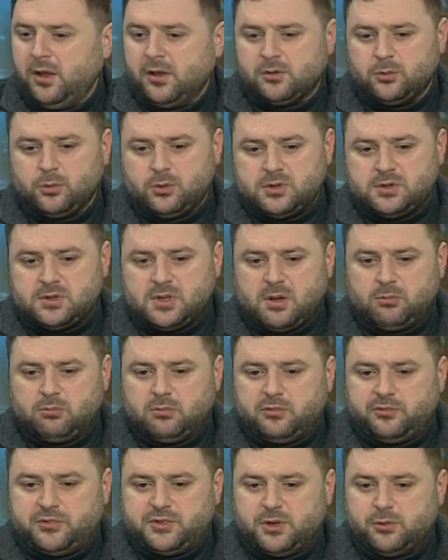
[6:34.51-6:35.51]
То есть
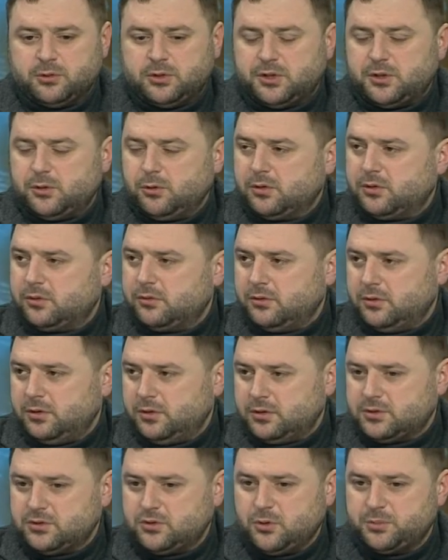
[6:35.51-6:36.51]
там все вот эти вот
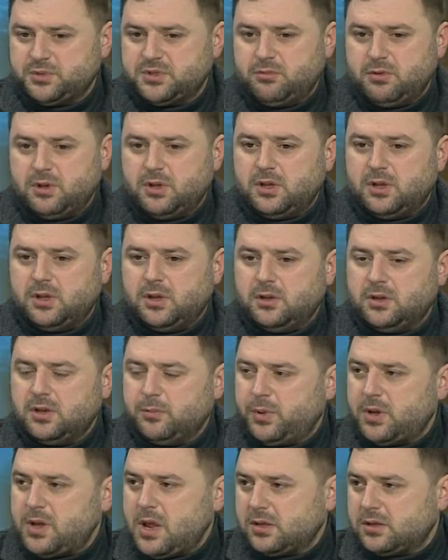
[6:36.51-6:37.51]
э, собственники
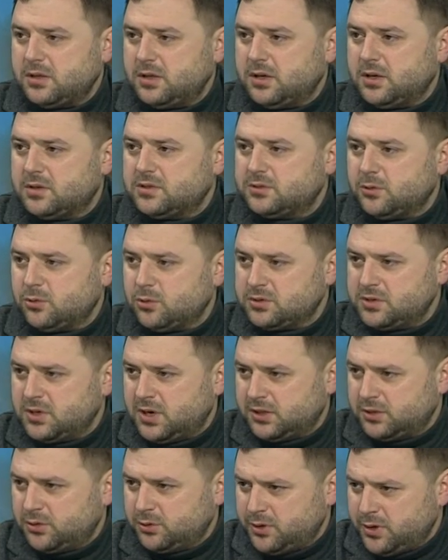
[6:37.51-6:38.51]
непонятных конструкций,
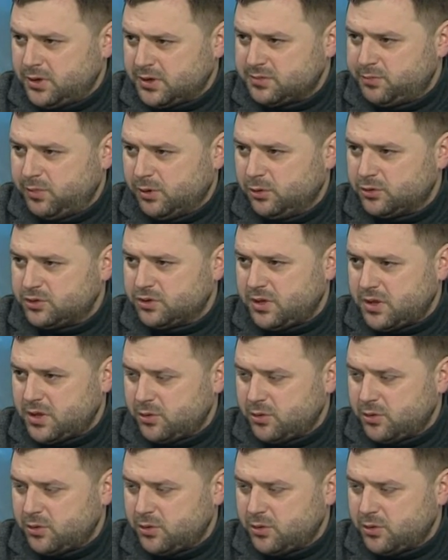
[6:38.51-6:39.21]
которые расположены угу.